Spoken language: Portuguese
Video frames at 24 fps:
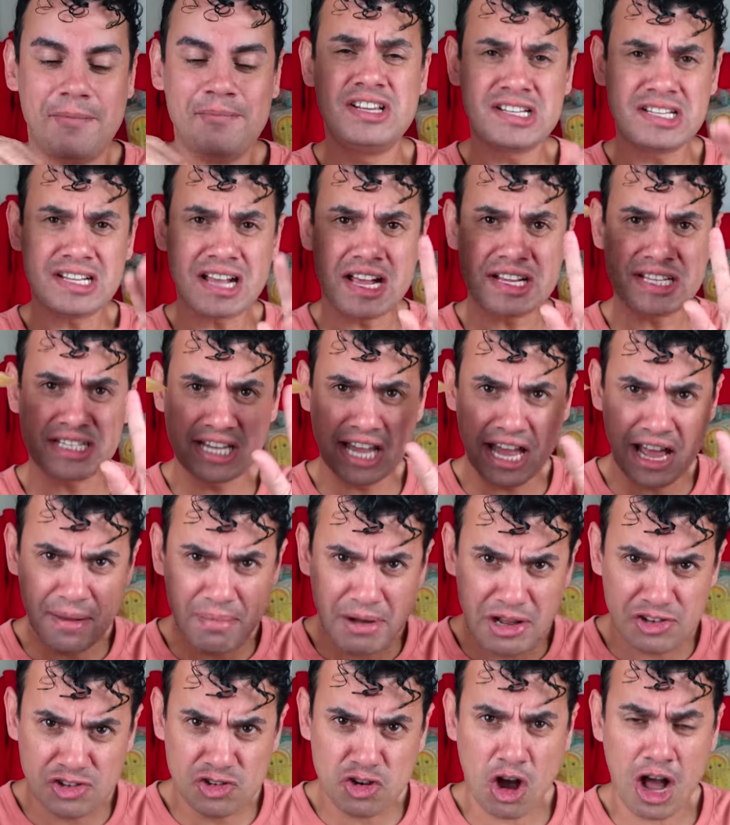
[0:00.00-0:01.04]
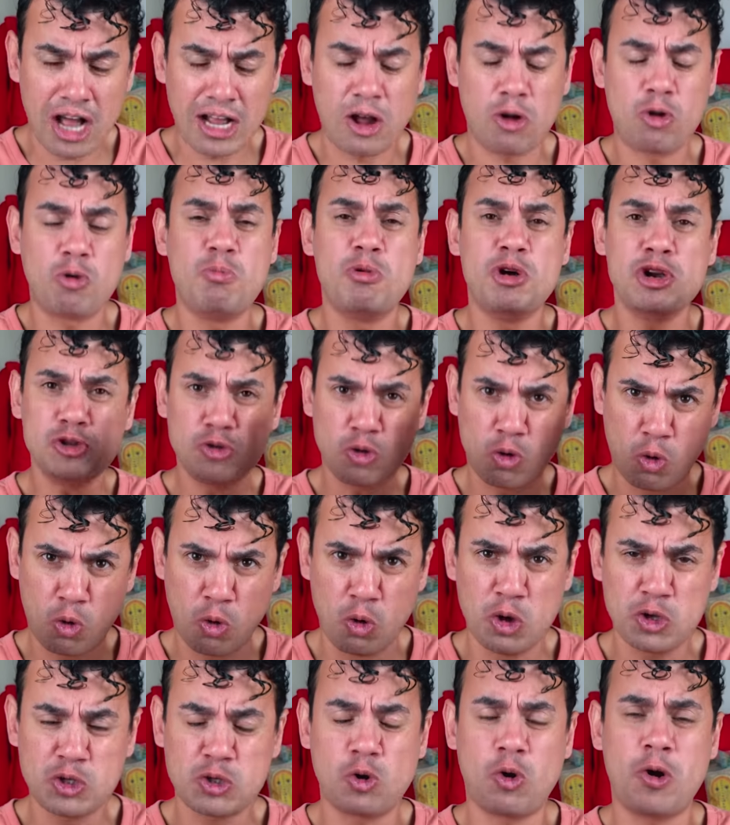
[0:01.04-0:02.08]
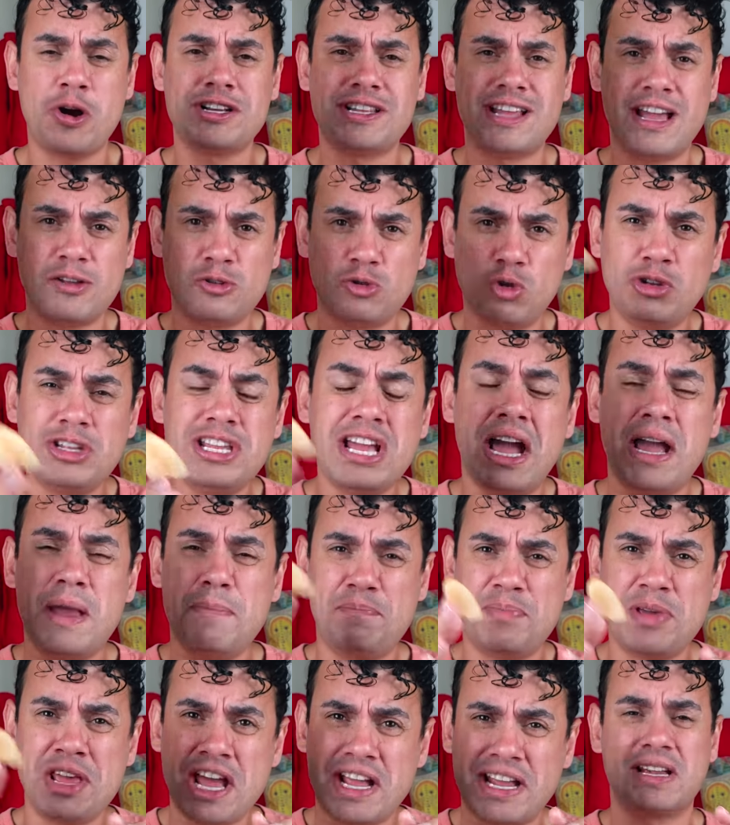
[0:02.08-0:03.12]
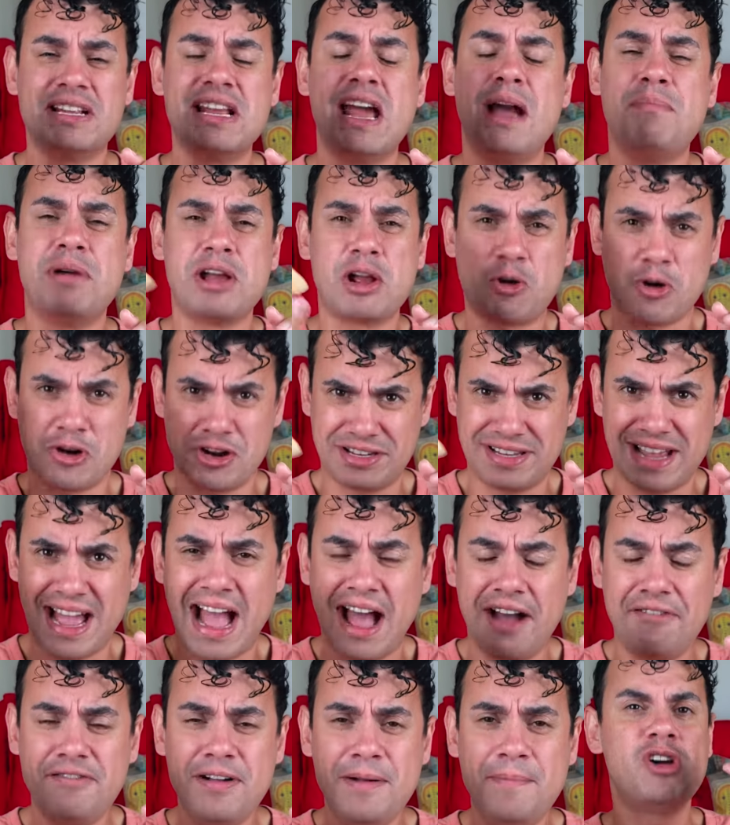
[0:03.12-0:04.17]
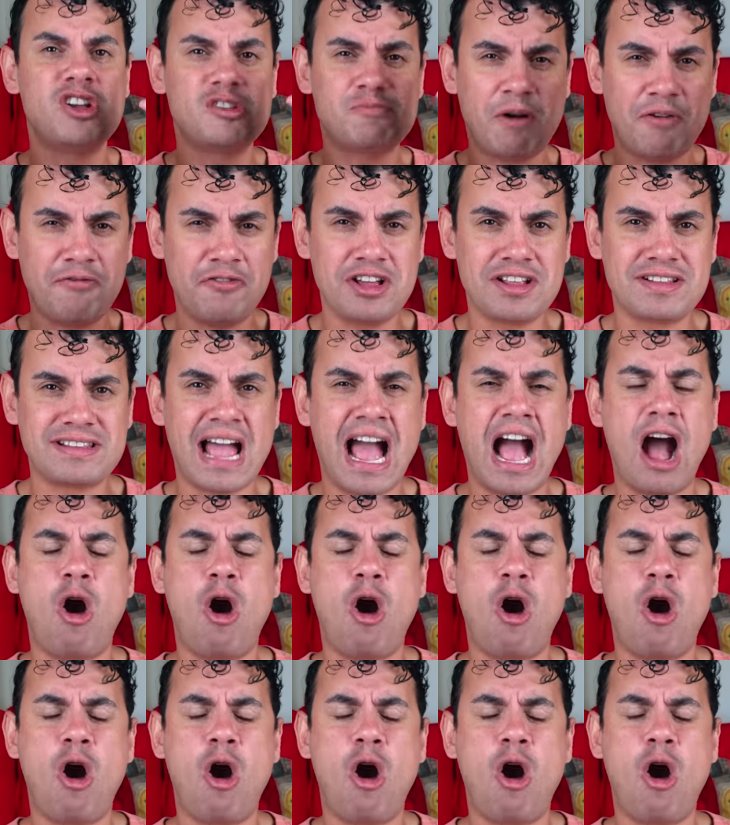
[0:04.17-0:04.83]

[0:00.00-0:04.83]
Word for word: descasquei a mandioca com muito custo, cortei tudo em repinha que nem a mãe cortava, pus pra fritar.